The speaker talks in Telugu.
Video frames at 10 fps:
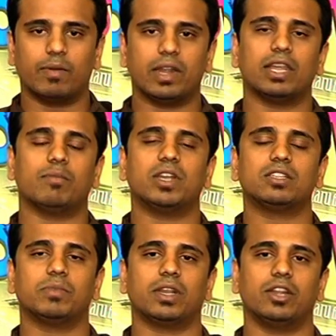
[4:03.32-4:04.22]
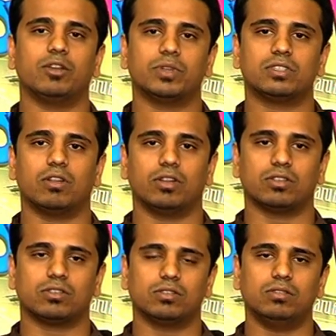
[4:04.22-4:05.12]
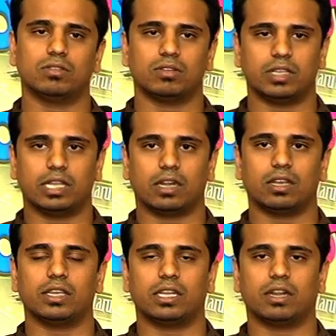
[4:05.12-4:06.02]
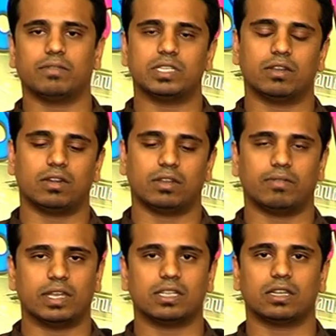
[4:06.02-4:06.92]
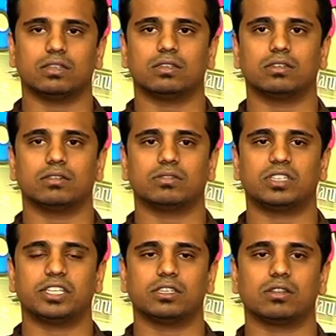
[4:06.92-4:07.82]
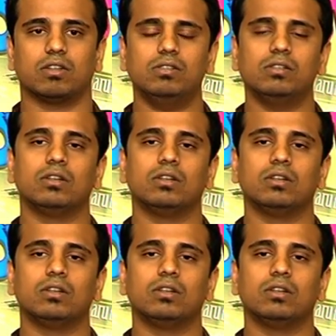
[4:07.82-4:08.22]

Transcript: ఇవన్నీ అప్డేట్స్ మీరు రేడియో మిర్చిలో వినొచ్చు ఇక్కడ ఇక్కడ విజయవాడ వైజాగ్ స్టేషన్స్లో